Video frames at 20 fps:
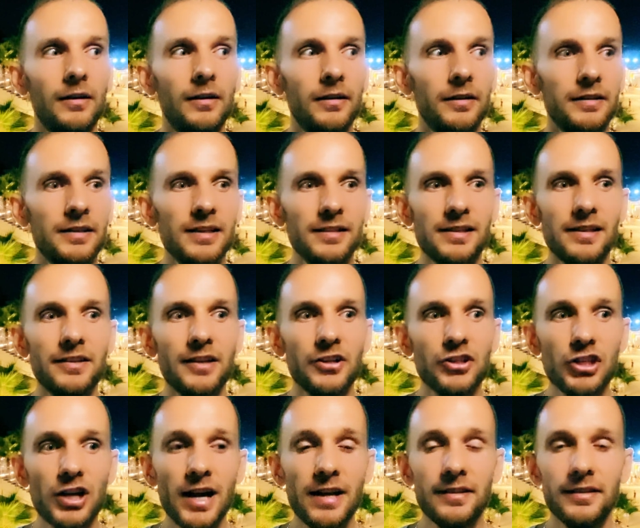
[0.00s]
если
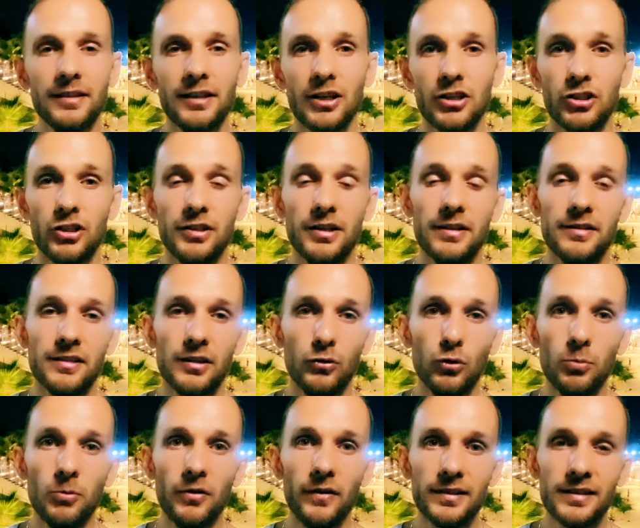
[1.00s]
начать, каждый день
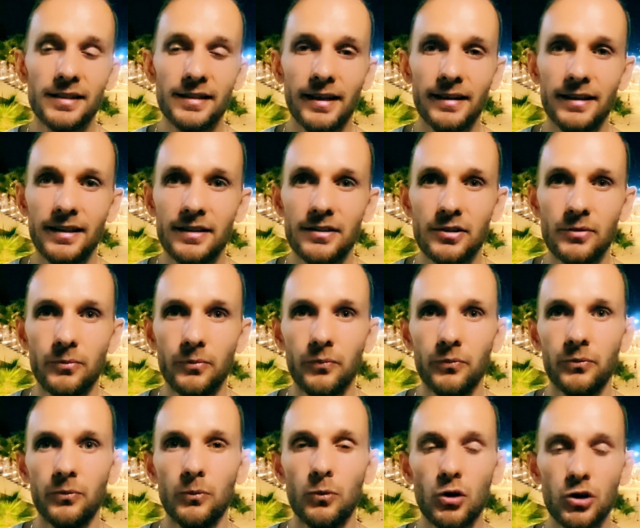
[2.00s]
задумываться над этим,
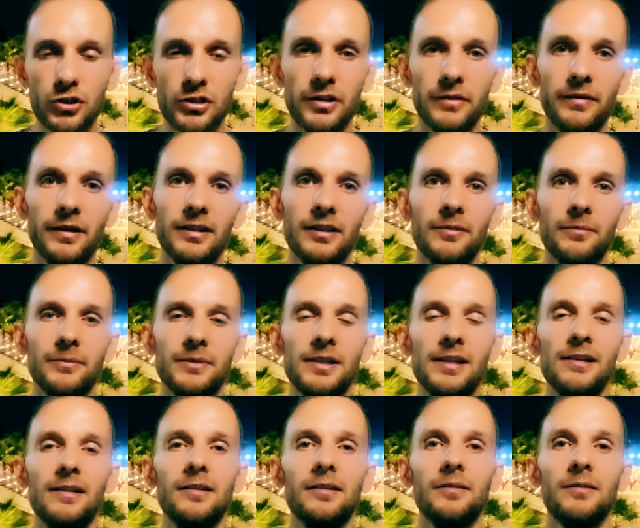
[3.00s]
можно в этом
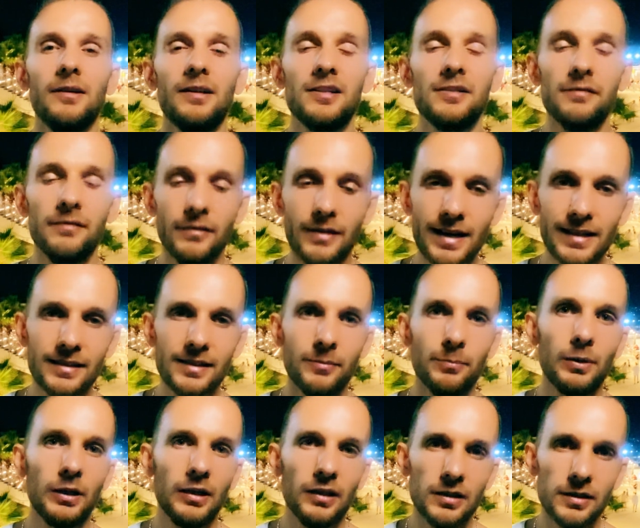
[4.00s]
деле развиваться,
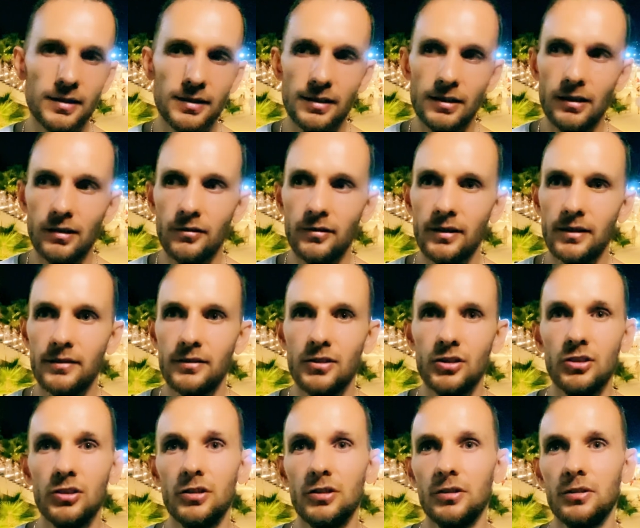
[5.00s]
прогрессировать
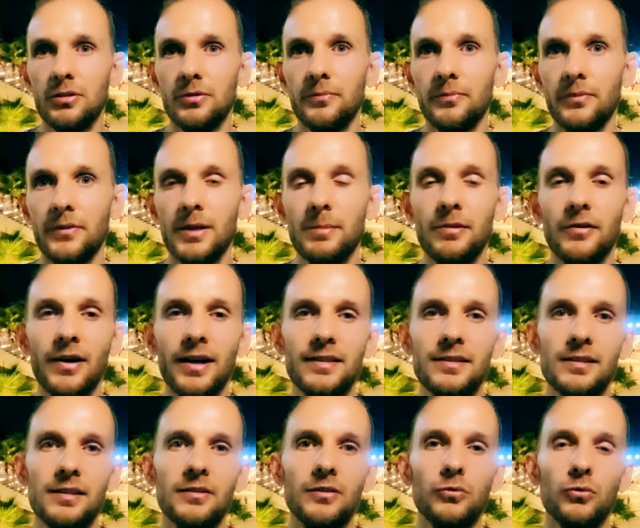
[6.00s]
и
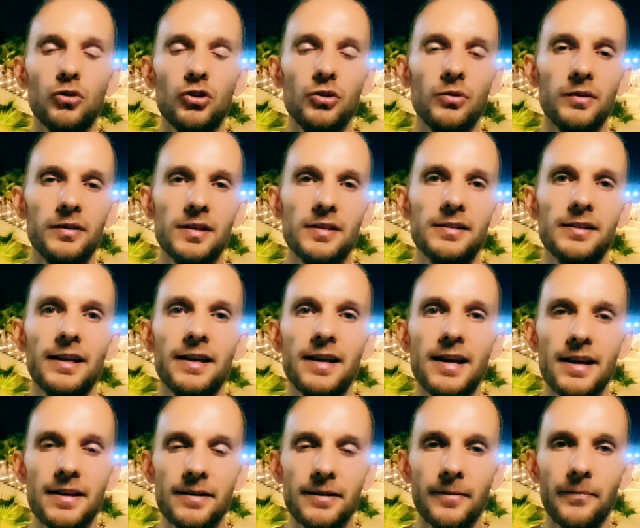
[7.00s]
добиваться нужного
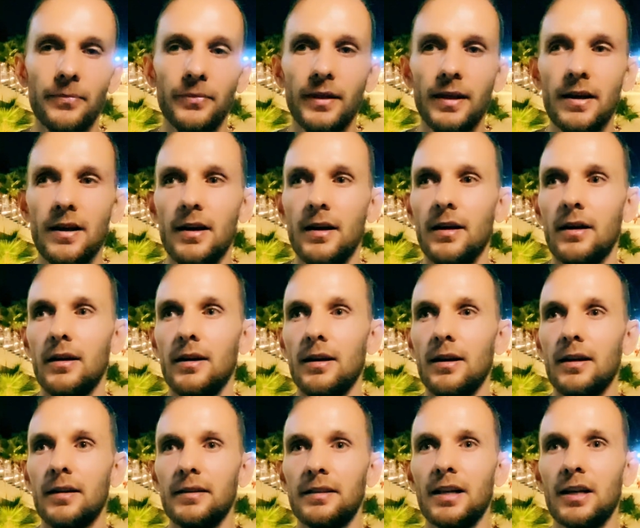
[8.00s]
состояния.
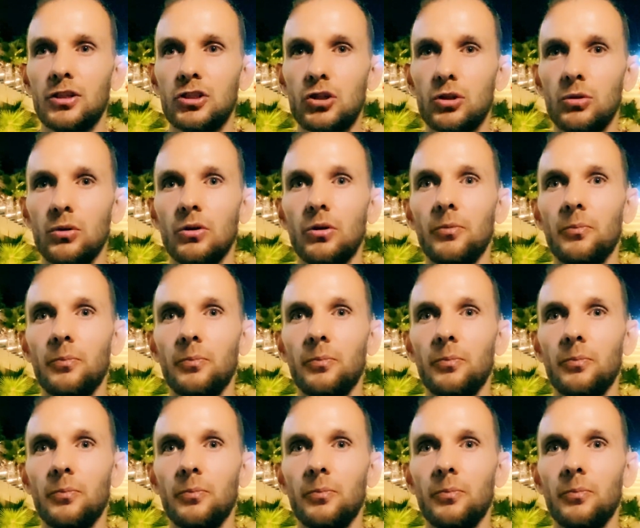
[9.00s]
Так что